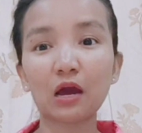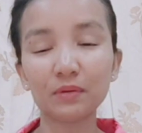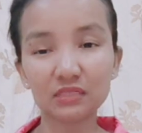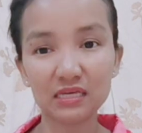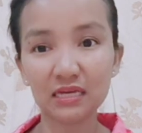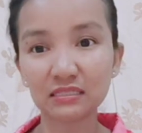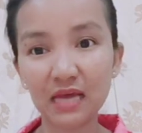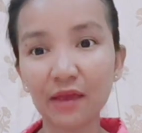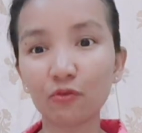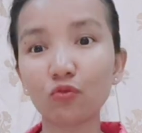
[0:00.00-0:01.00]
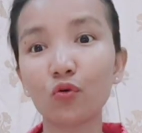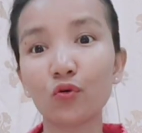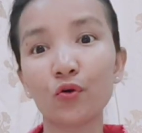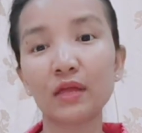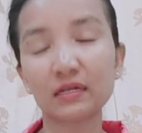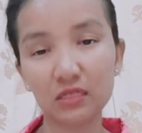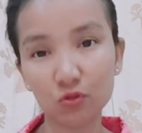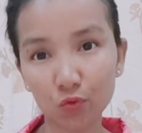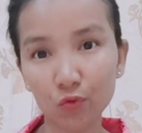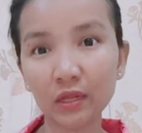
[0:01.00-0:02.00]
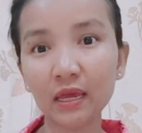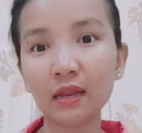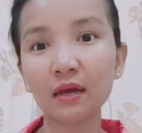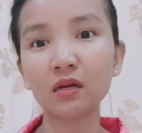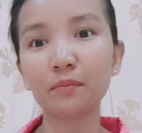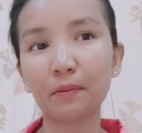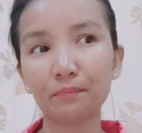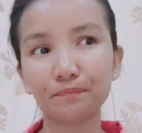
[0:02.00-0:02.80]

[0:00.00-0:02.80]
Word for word: ไปแจกจ่ายนะทุกคนนออย่างที่ทุกคนเห็นนะคือแบบ